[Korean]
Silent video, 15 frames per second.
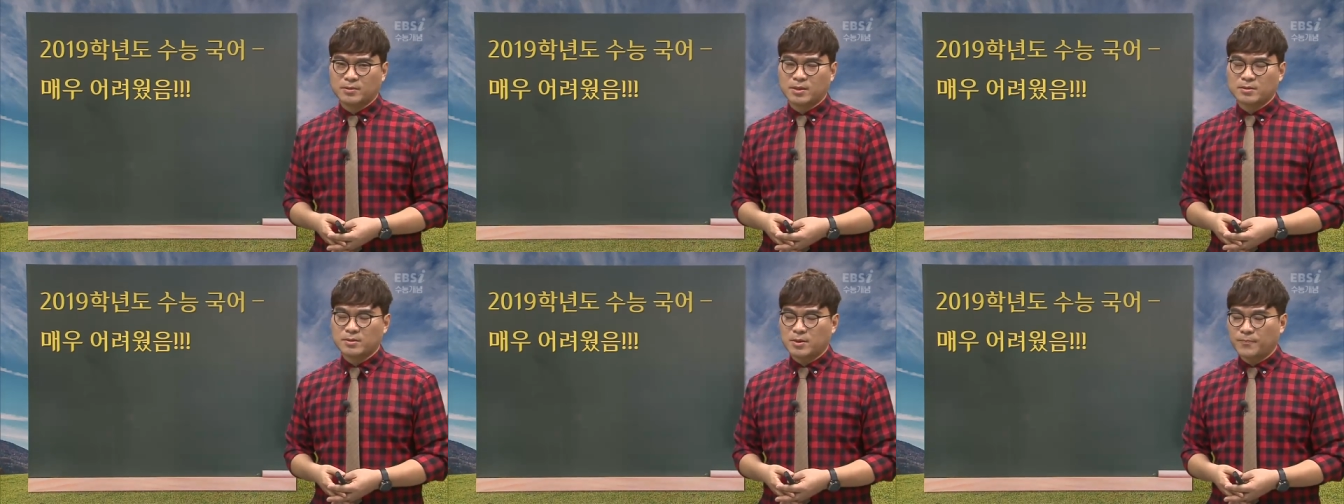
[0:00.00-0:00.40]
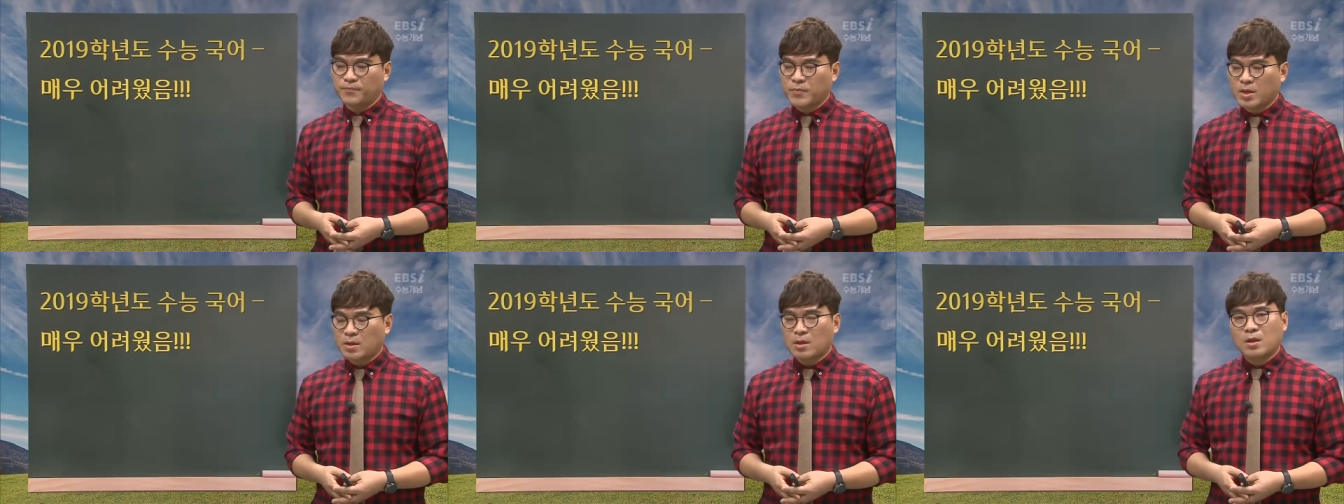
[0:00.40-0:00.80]
그래서
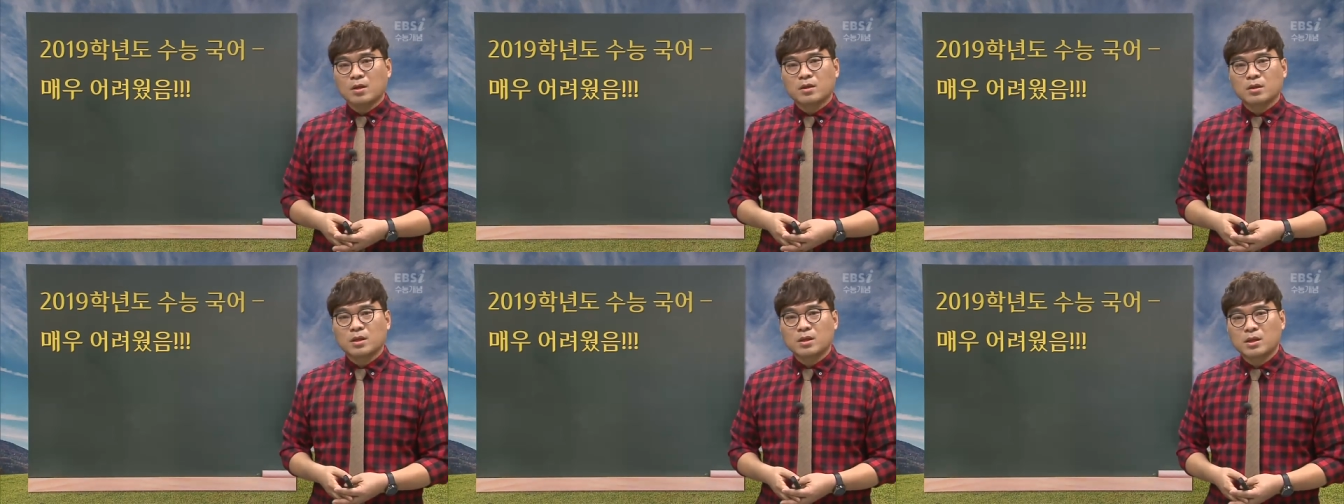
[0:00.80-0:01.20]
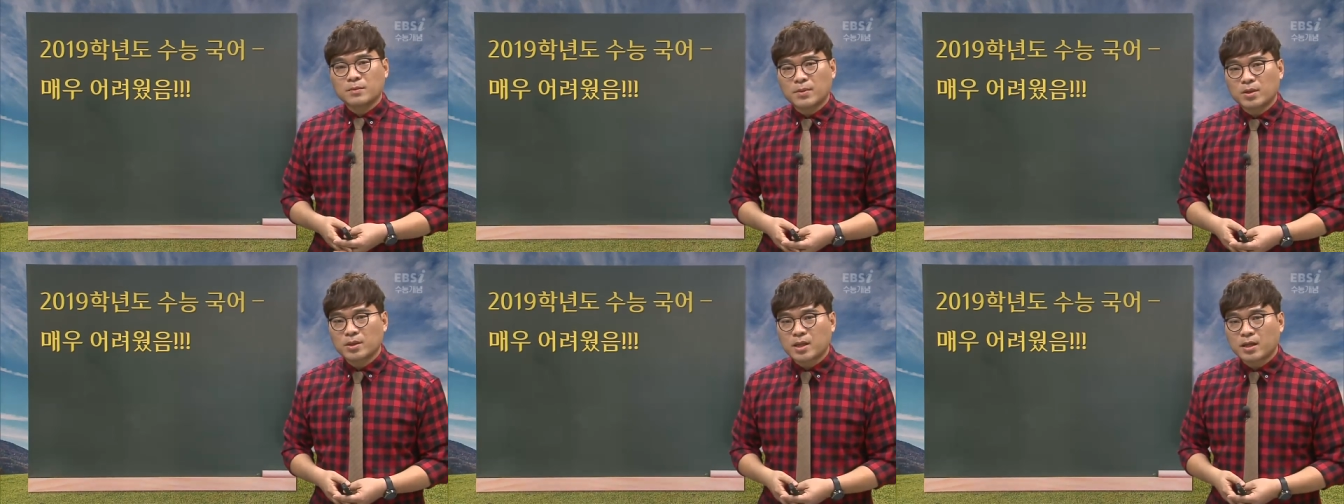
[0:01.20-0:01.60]
이
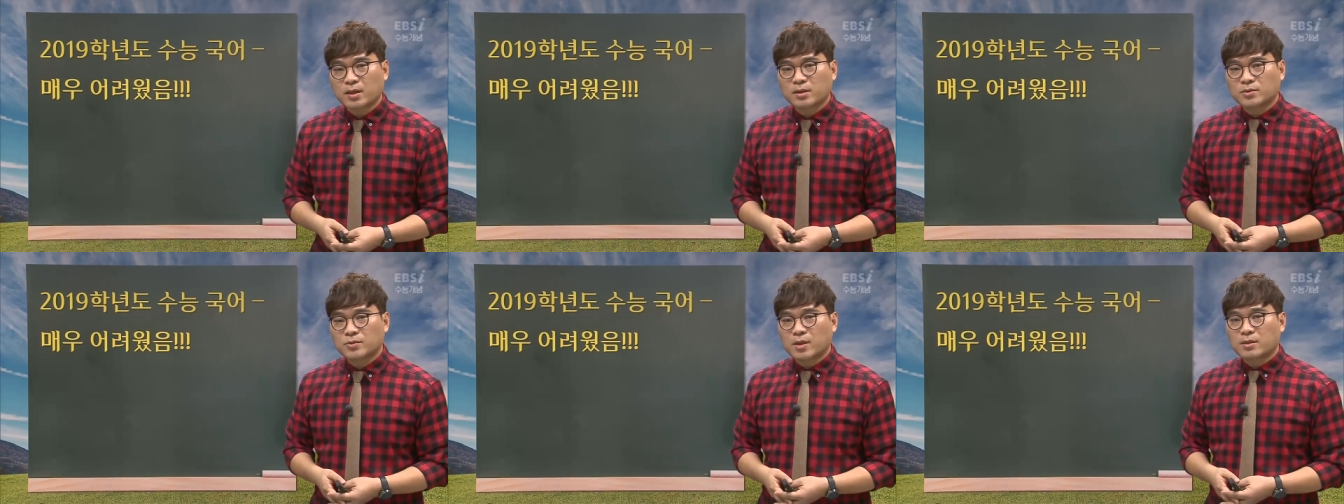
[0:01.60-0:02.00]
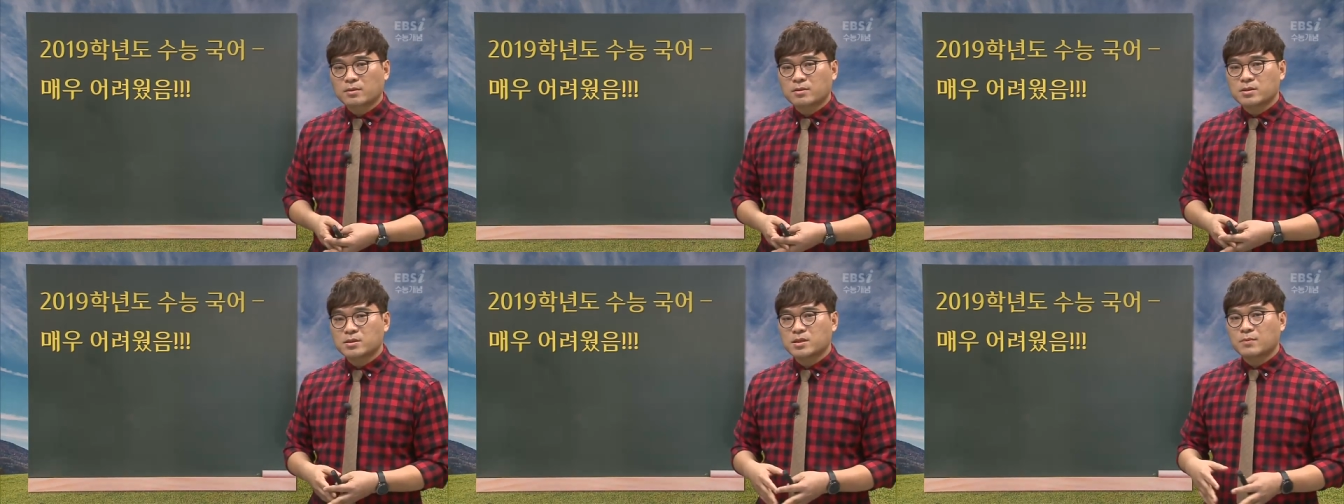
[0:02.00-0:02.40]
이번 강의를
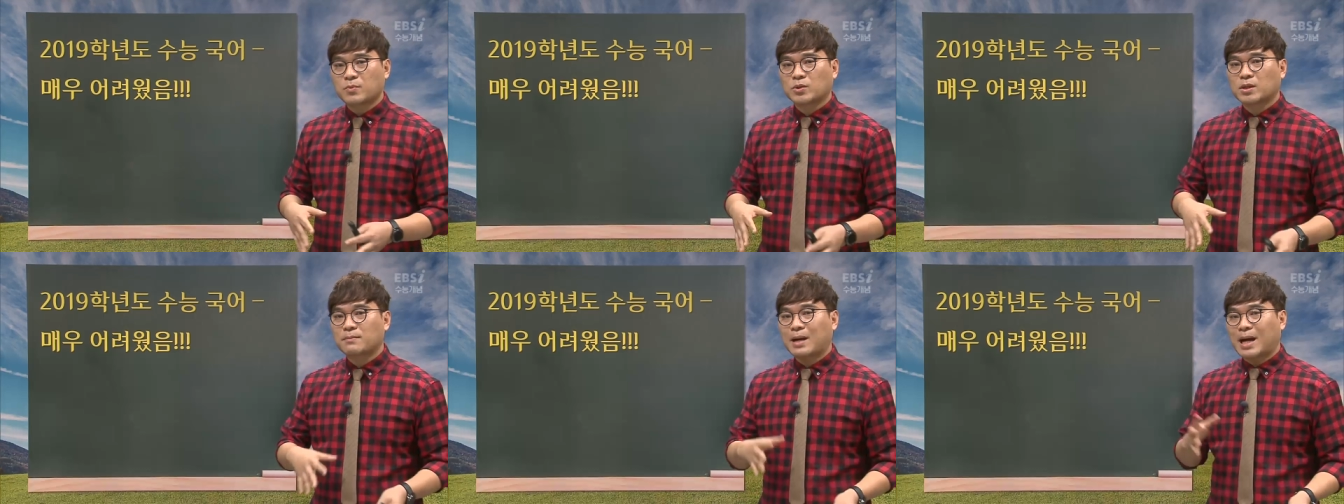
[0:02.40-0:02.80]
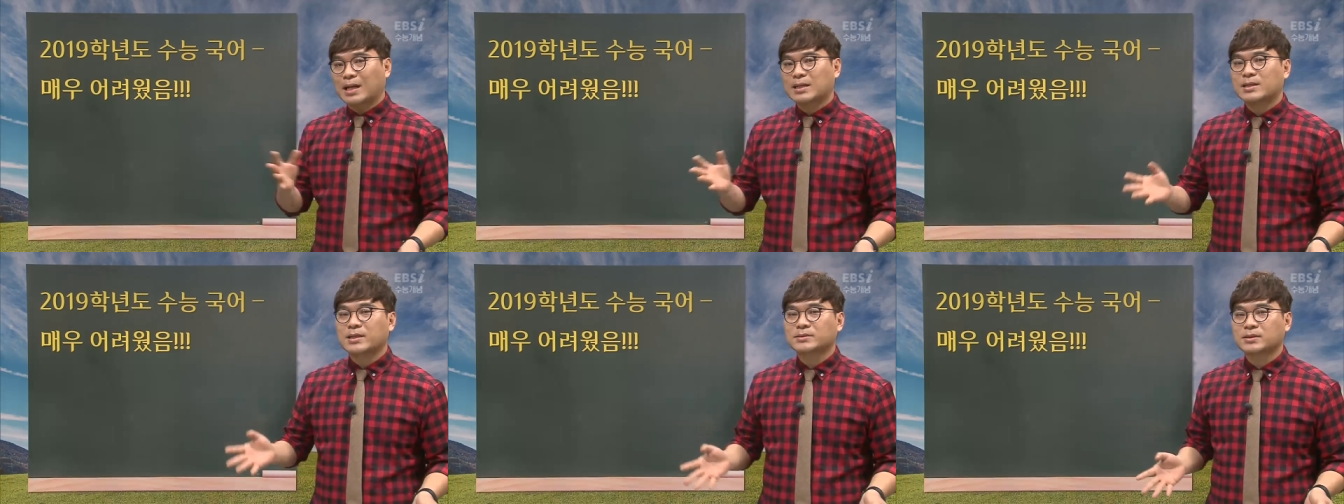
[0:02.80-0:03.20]
통해서는 이제 보다
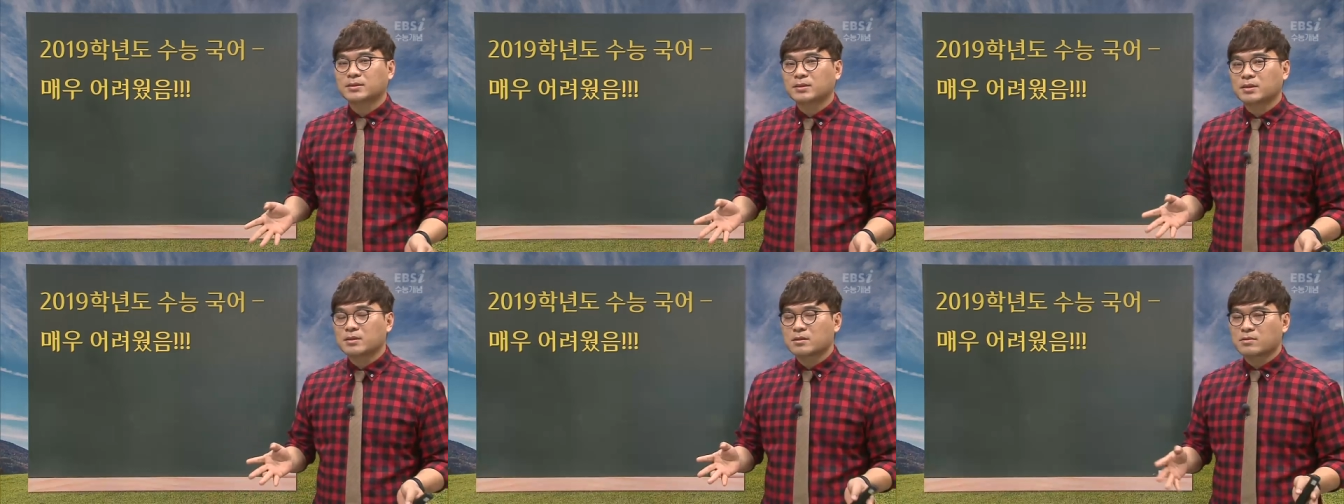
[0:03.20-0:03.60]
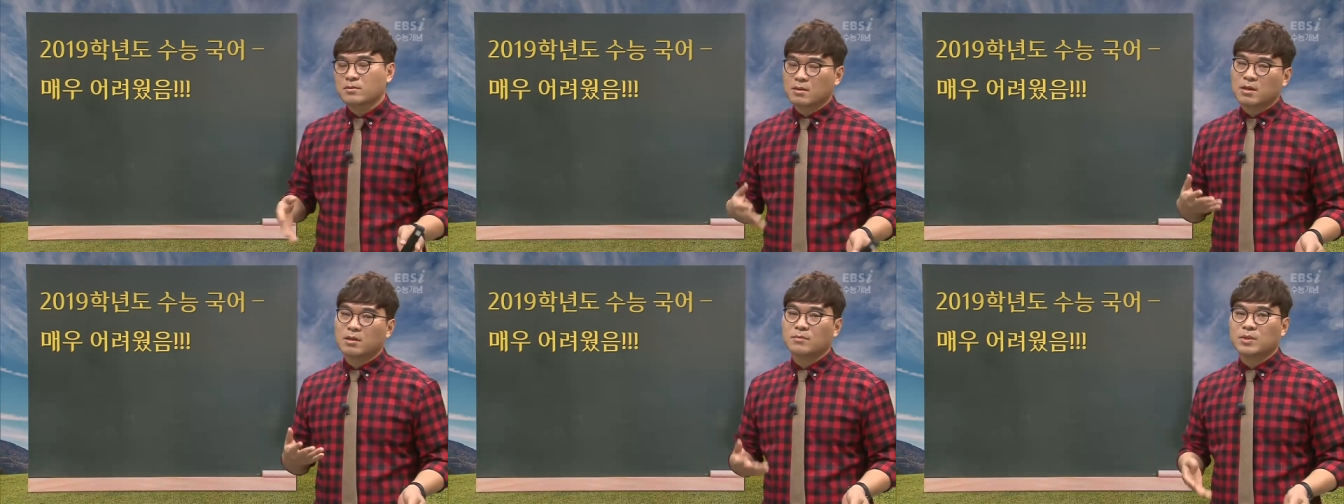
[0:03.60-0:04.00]
많은 학생들이 이제
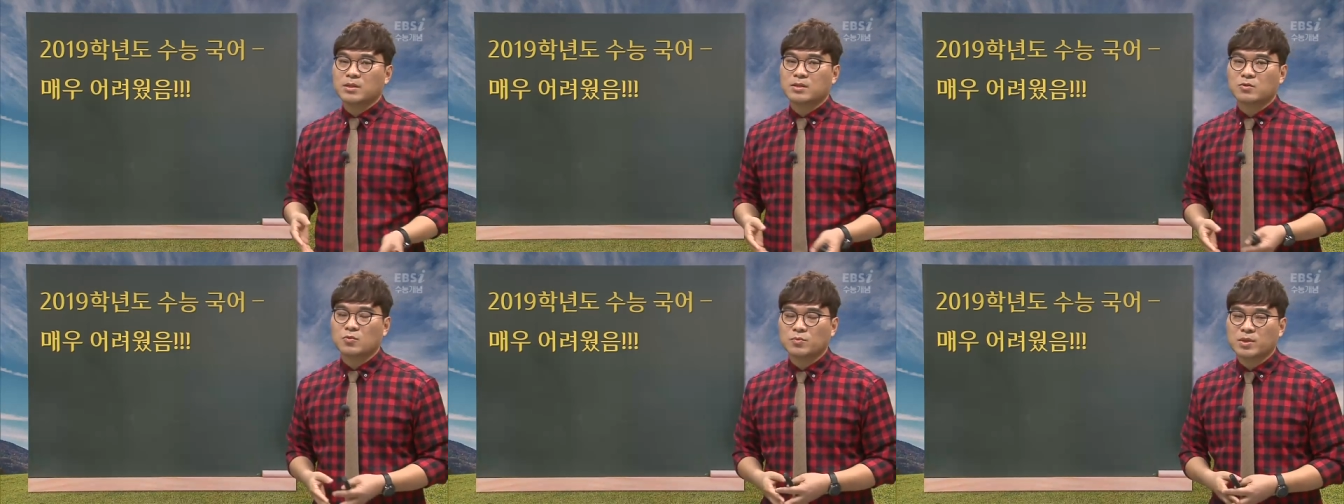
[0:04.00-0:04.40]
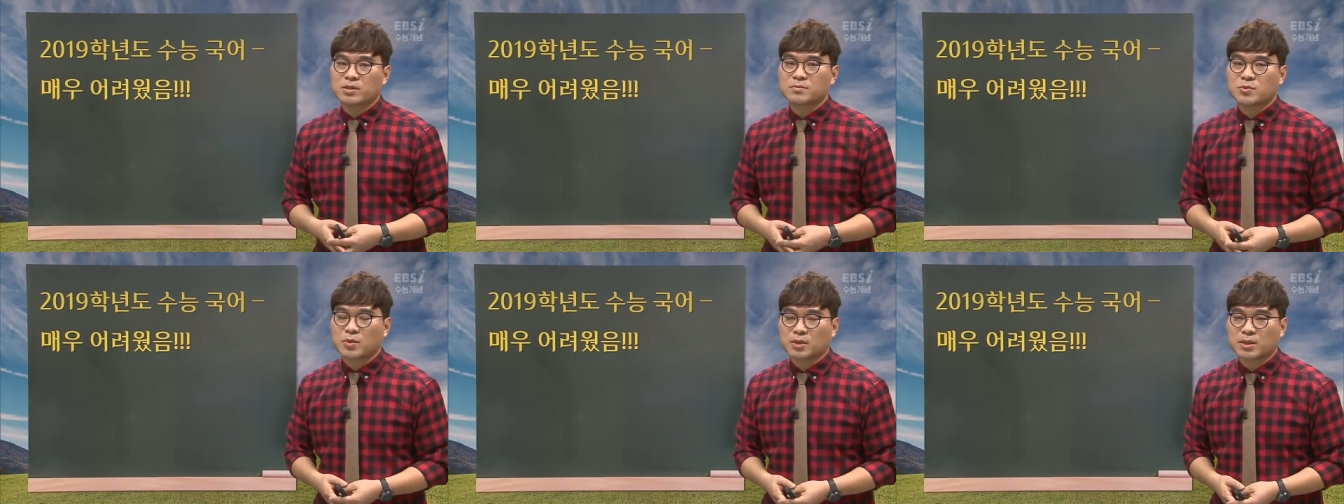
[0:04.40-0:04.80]
선생님과 함께 이제 공부를
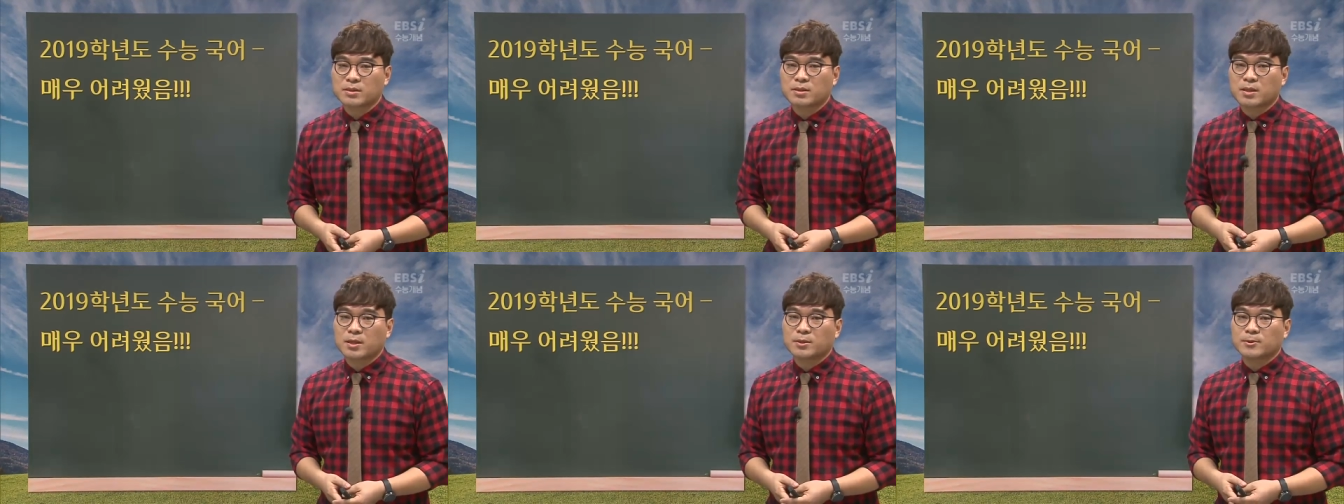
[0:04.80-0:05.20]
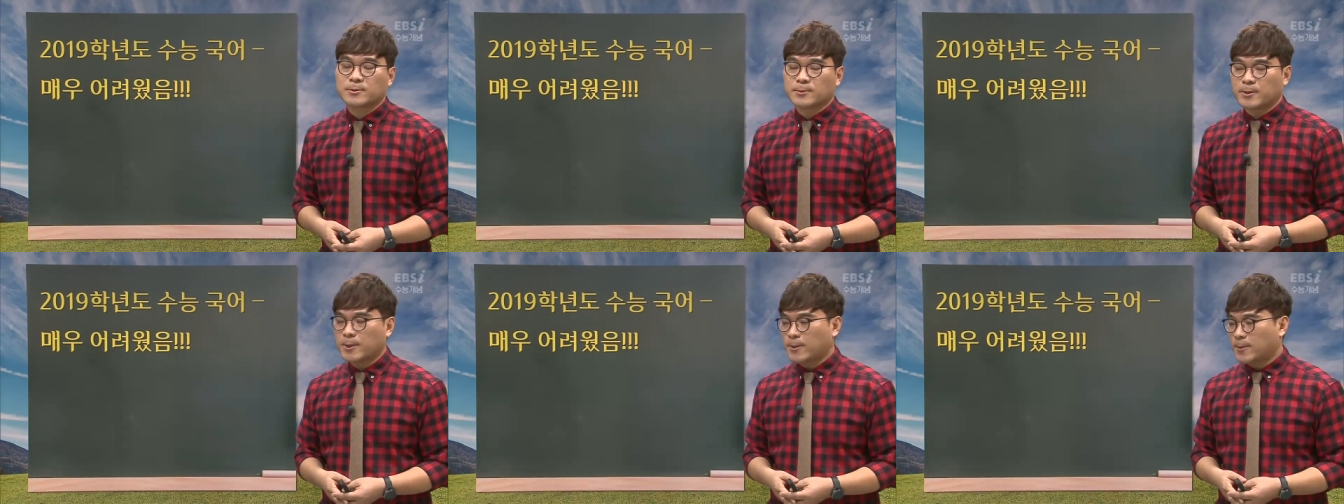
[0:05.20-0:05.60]
했으면 좋겠다는 생각이
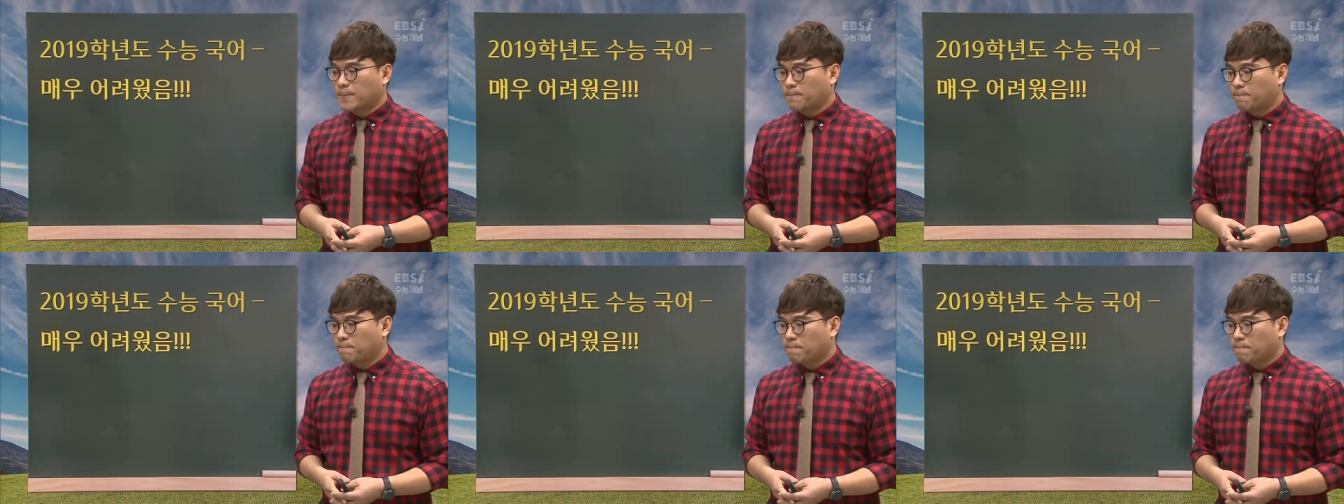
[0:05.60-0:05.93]
드는데요.